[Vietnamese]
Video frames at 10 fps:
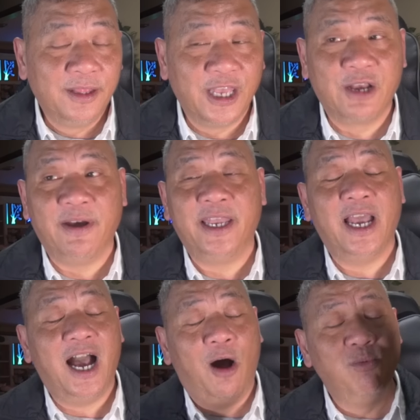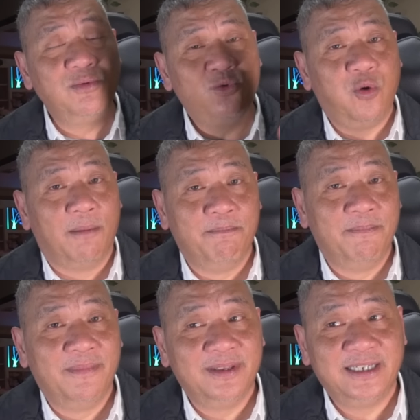thì quý vị ông Trump
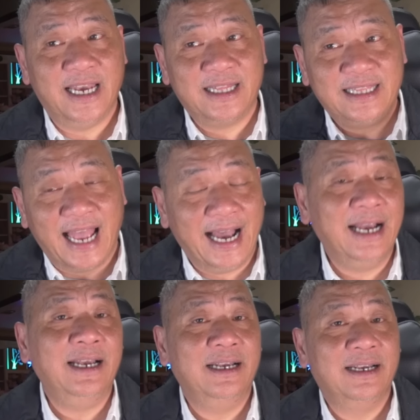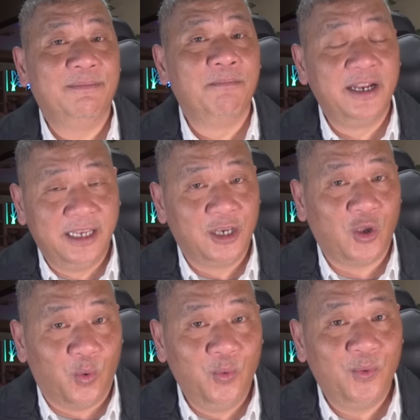sẽ thắng bên dân
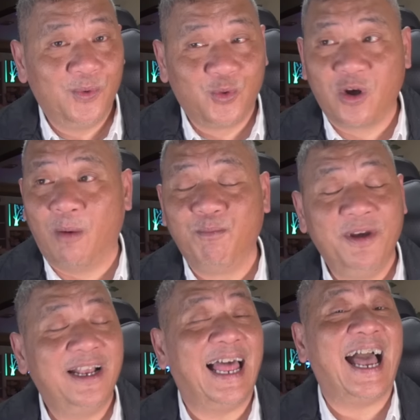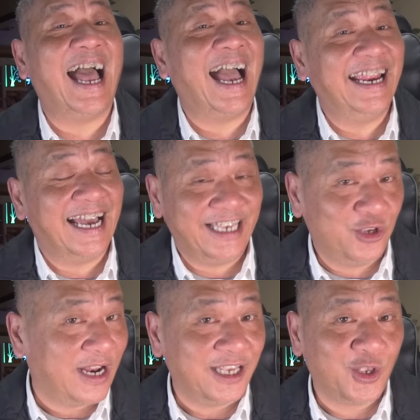chủ tôi không biết là ai đại
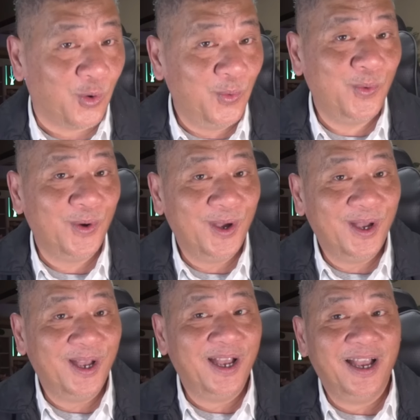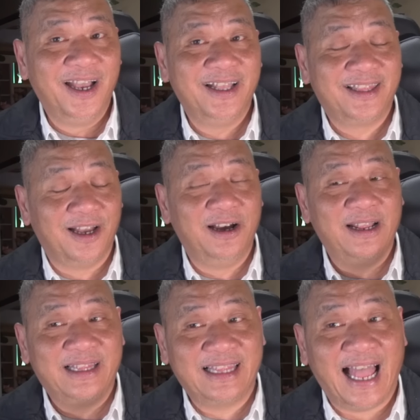diện cho đảng dân chủ từ
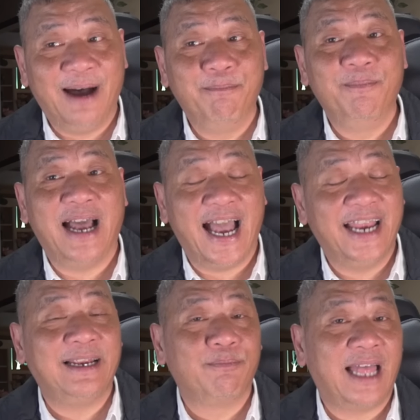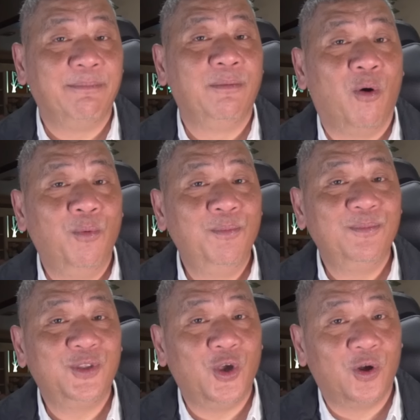8 284
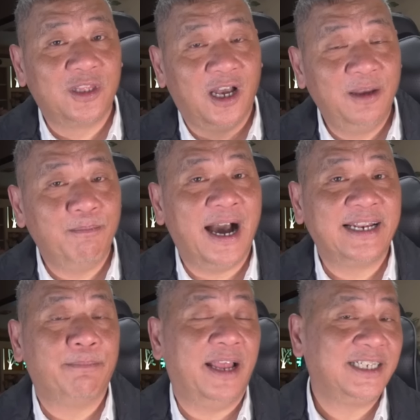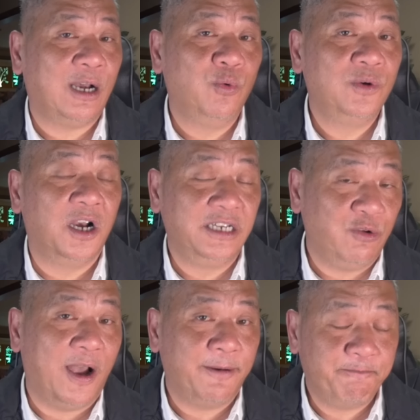cho tới 306 cử
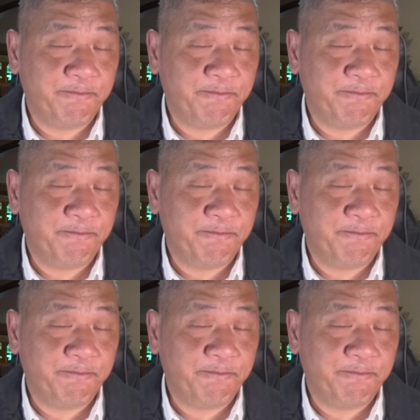tri đoàn